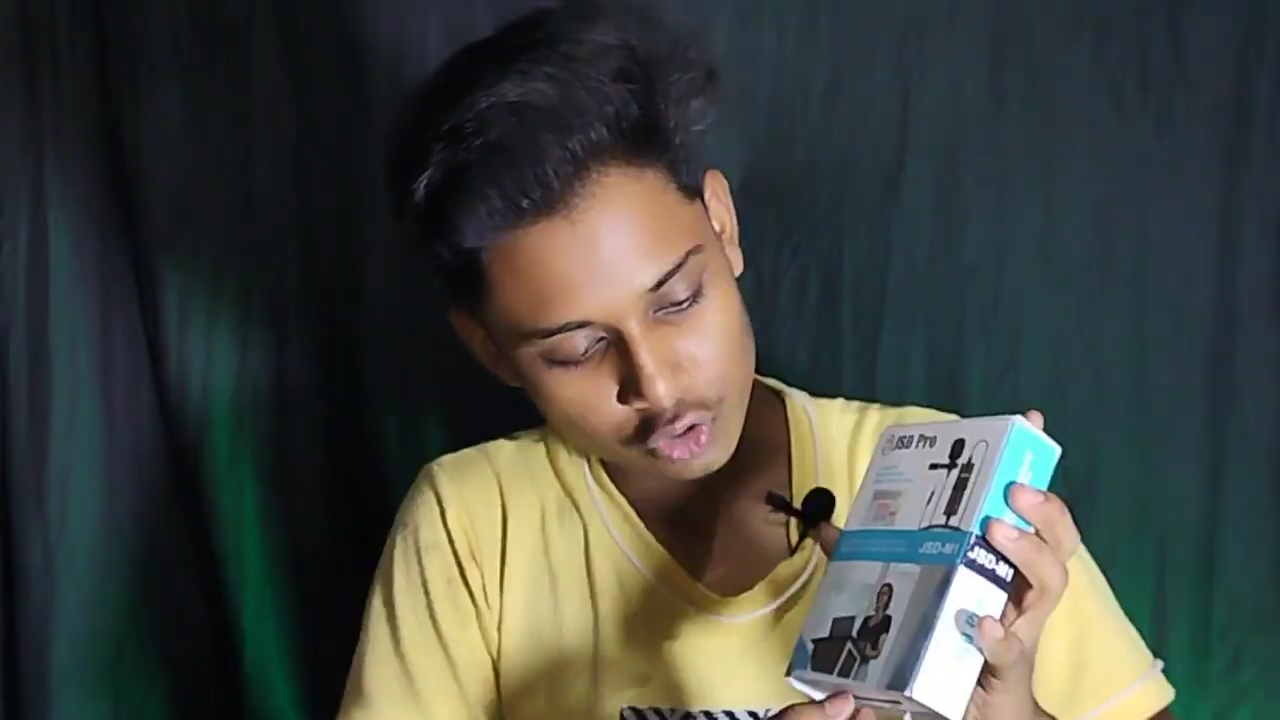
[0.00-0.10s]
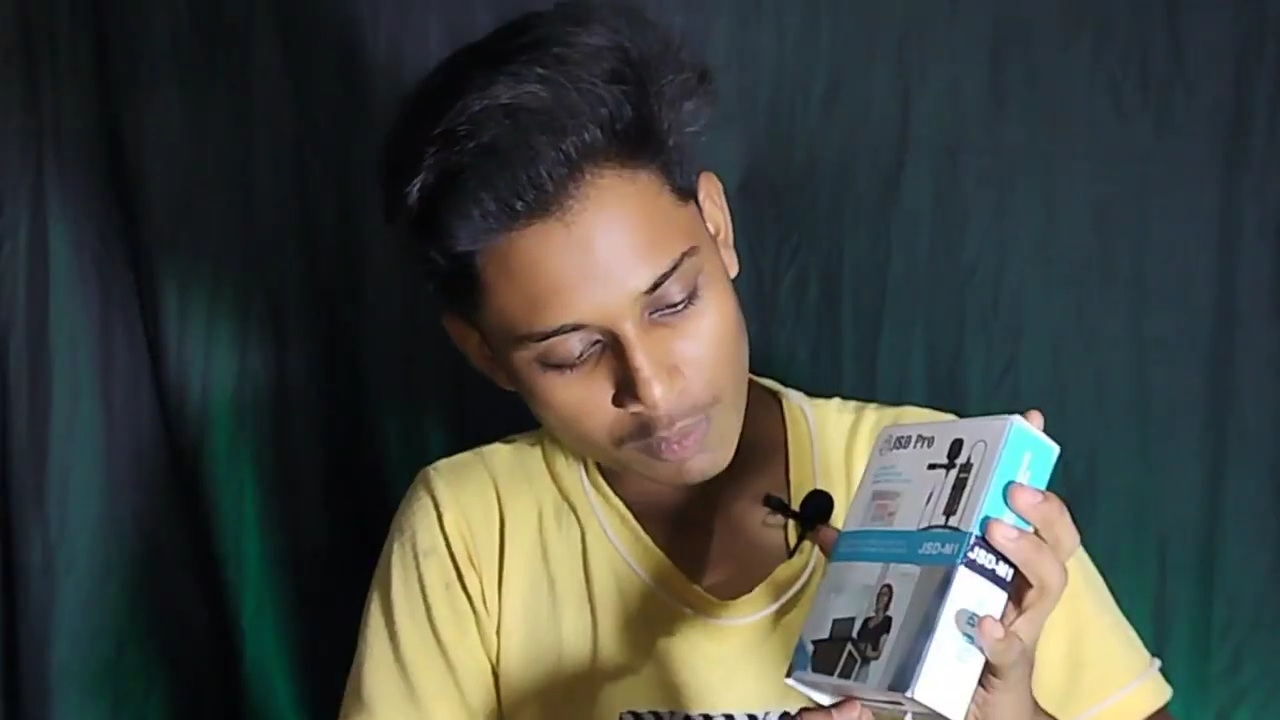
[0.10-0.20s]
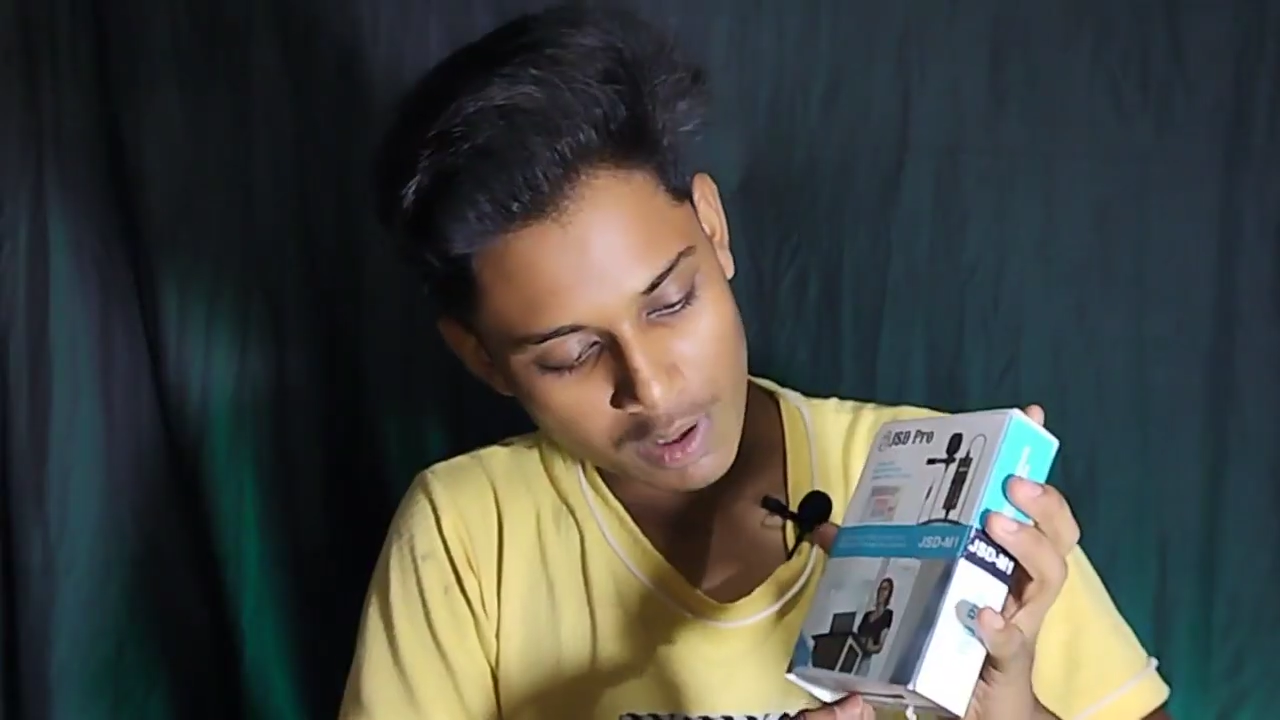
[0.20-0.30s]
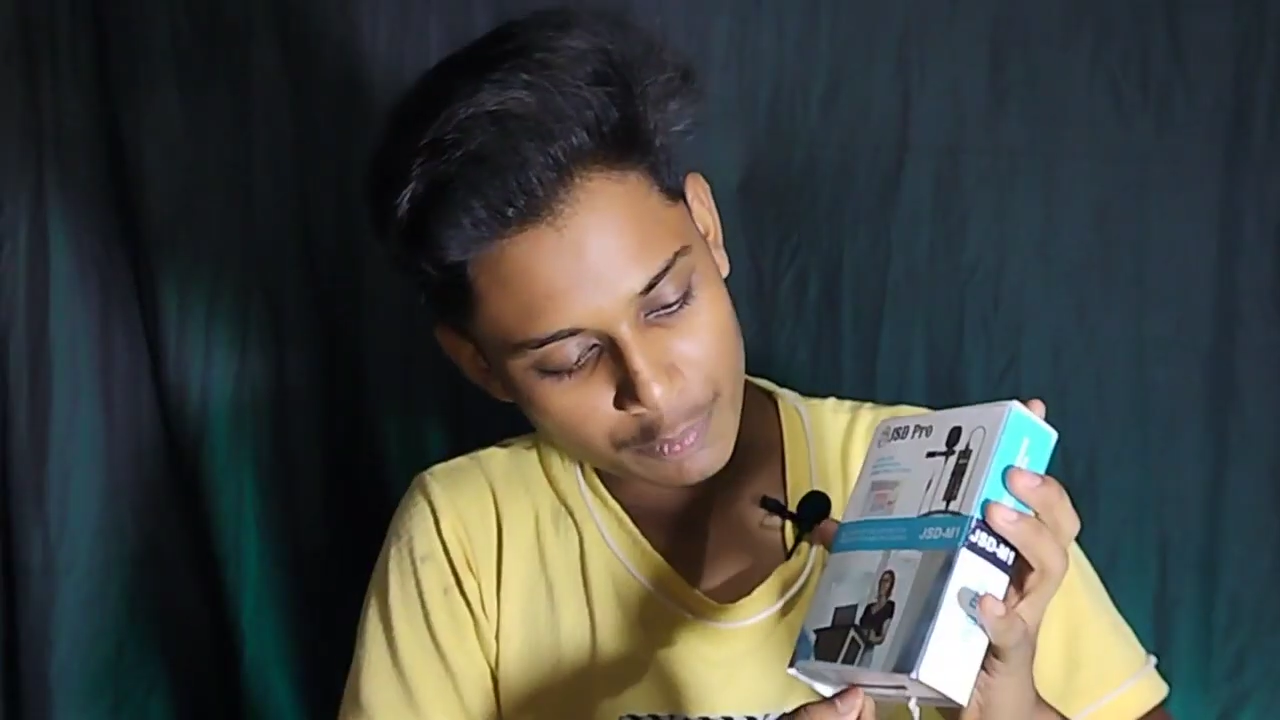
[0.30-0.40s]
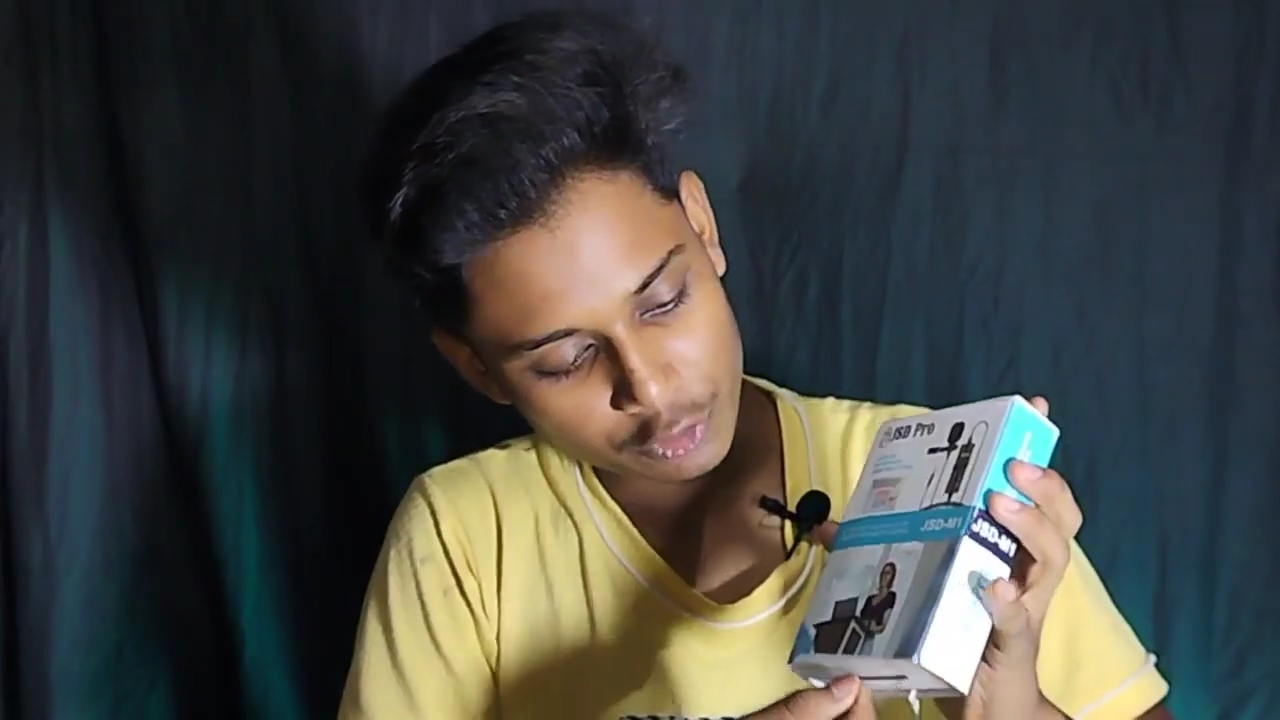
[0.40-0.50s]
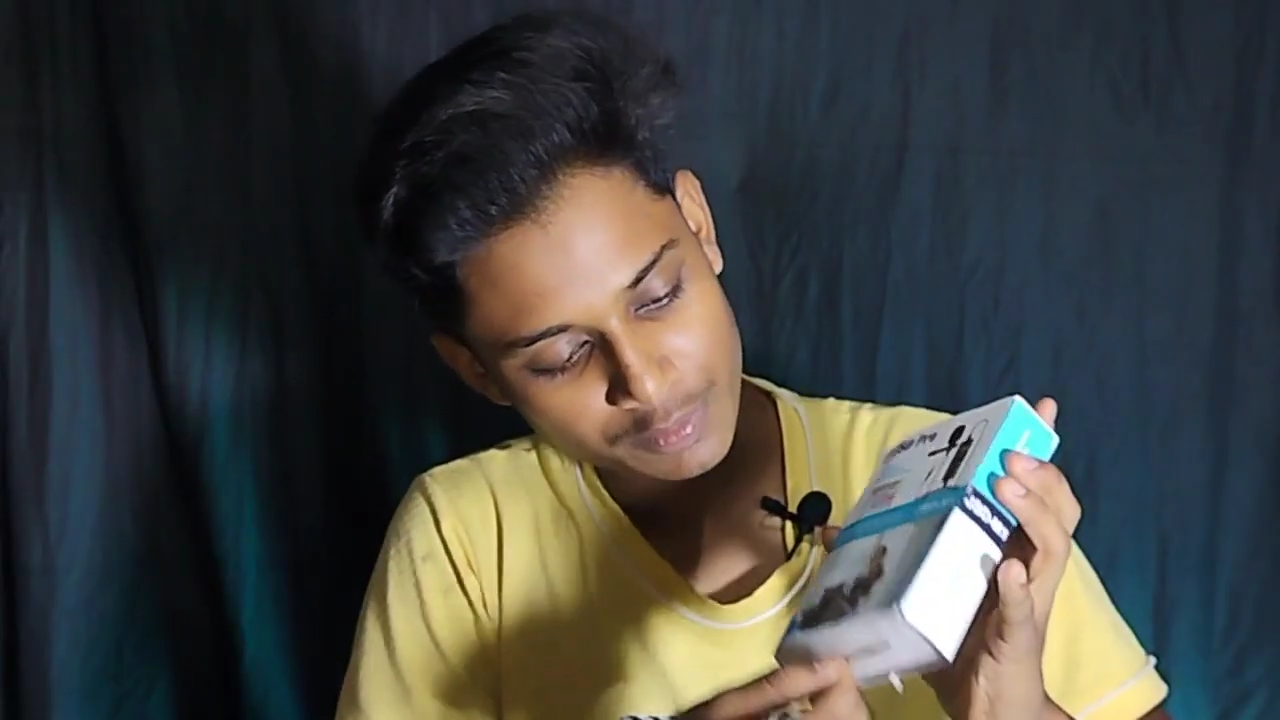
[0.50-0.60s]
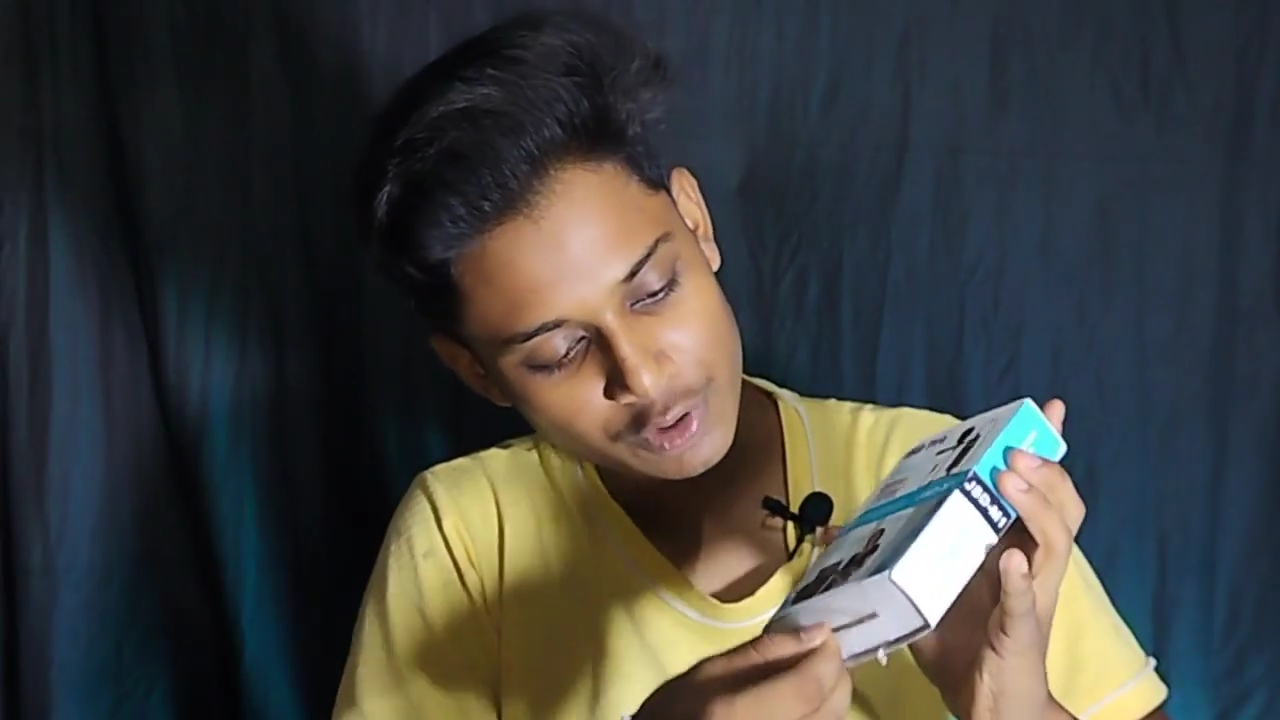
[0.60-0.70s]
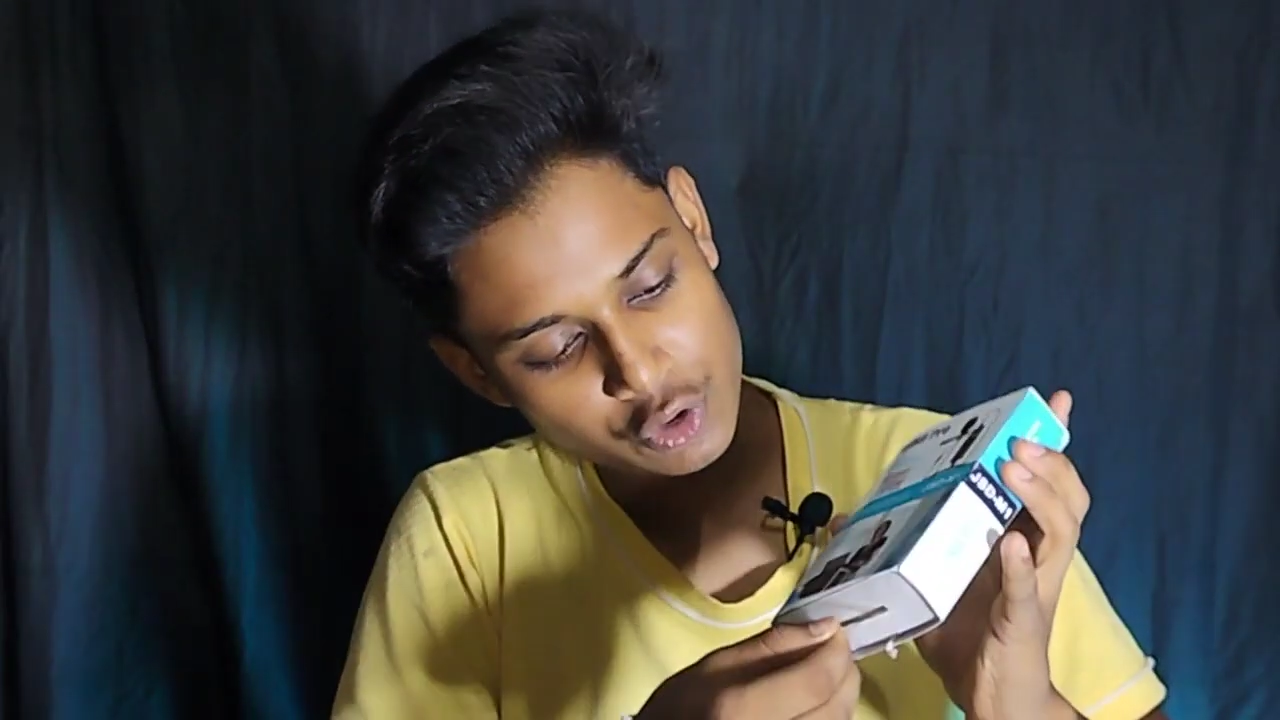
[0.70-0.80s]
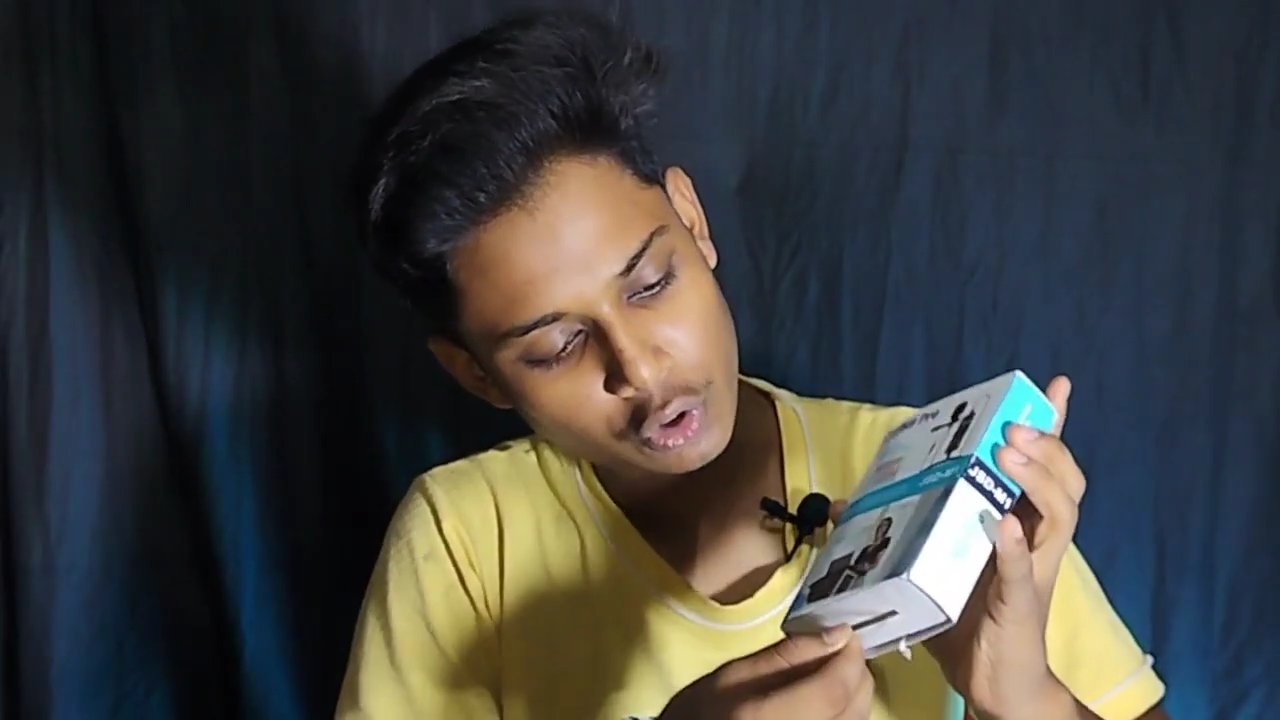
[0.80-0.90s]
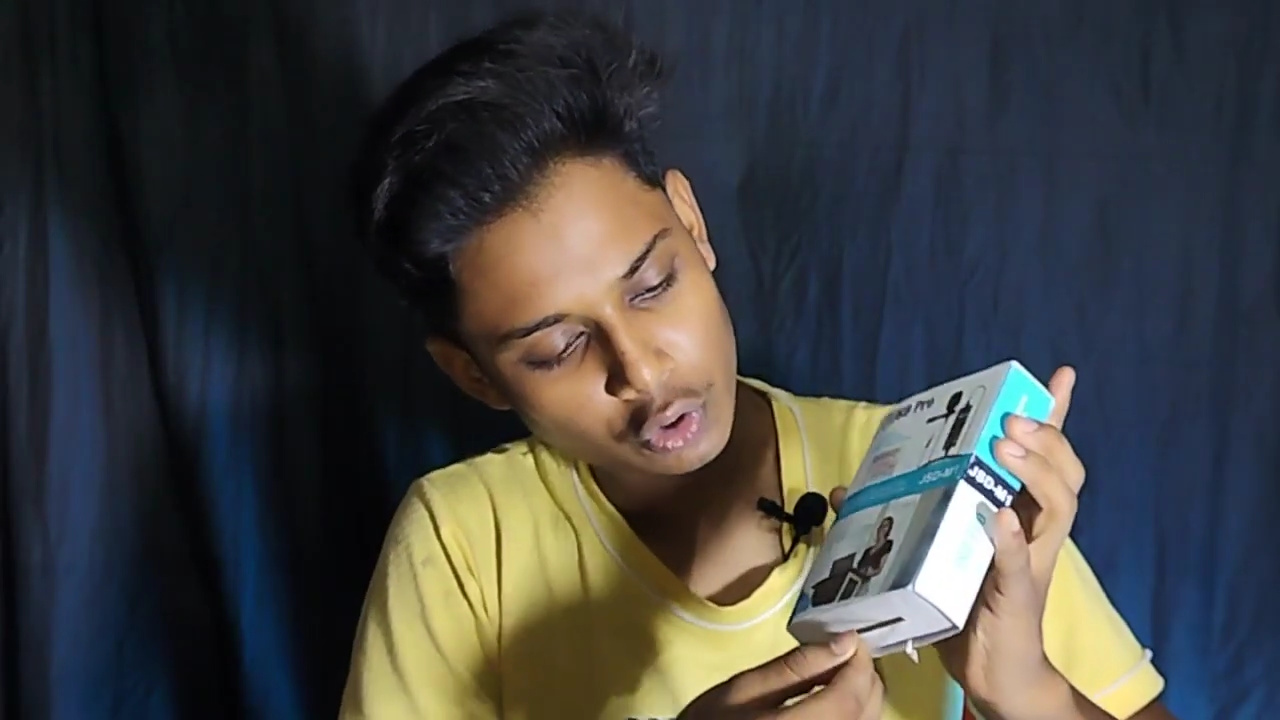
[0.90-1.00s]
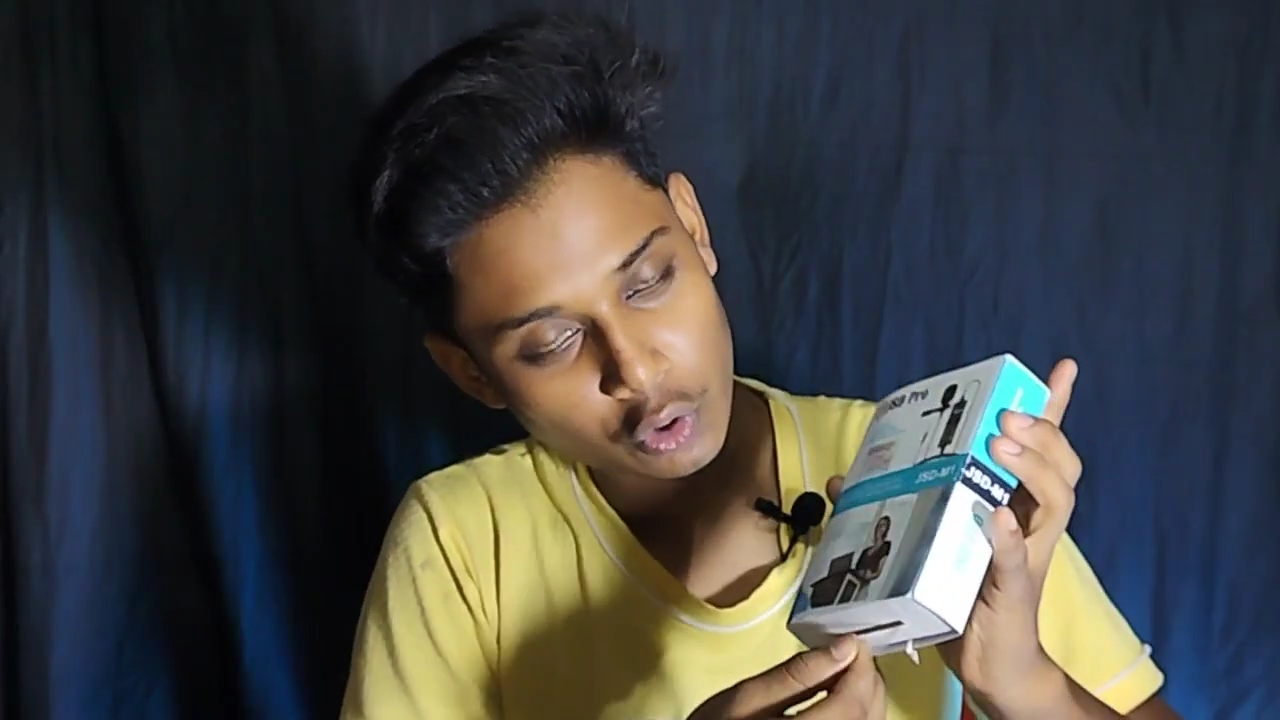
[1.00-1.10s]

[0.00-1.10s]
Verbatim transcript: আর প্রথমে ছোট্ট